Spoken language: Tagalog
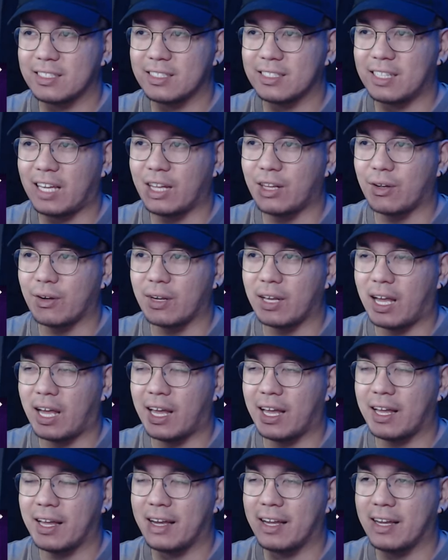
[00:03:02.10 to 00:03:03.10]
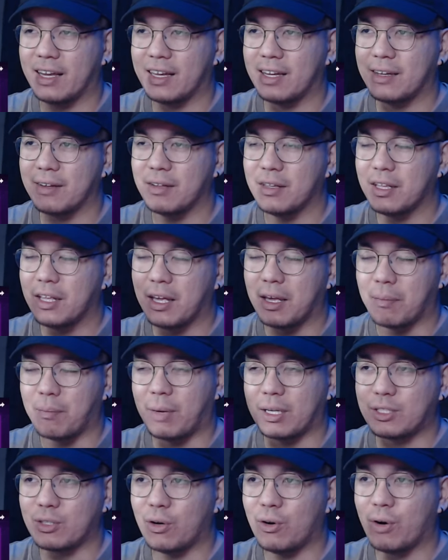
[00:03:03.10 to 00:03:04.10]
ano, uh,
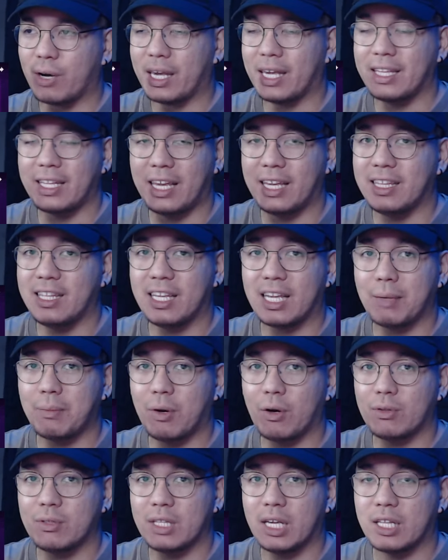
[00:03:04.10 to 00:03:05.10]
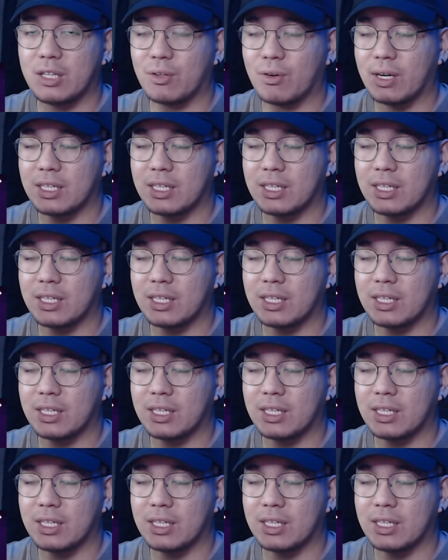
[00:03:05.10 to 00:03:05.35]
mas okay na hindi ka makontento.